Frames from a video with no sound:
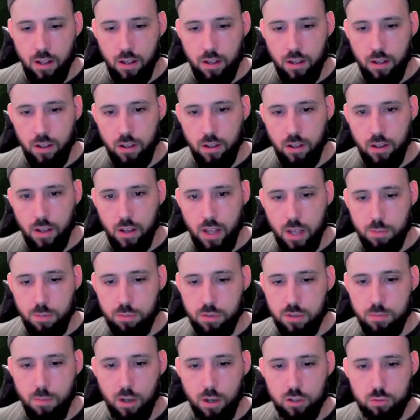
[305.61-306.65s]
Euh, et
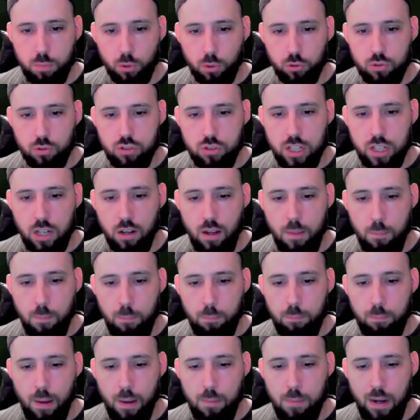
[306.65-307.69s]
puis bah, je pense que j'ai quand même
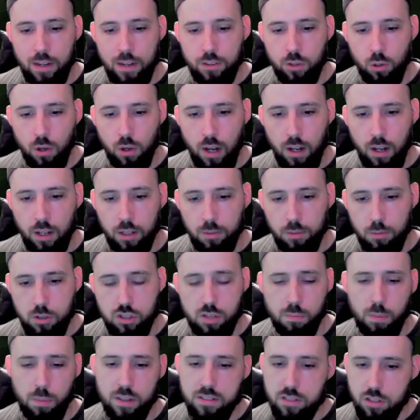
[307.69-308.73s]
pas mal de rares. Je
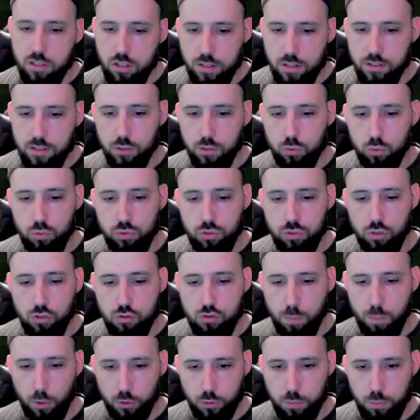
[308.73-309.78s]
sais pas si je les ai tous,
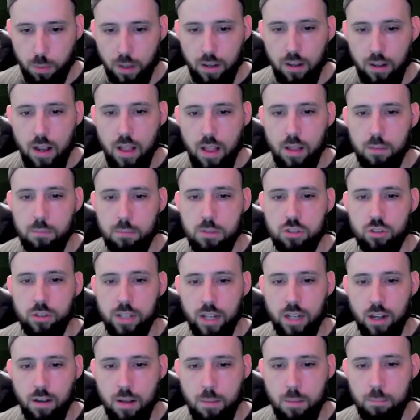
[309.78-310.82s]
je pense pas, mais j'en
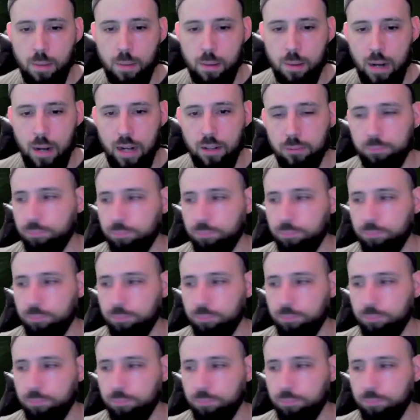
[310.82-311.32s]
ai quand même pas mal.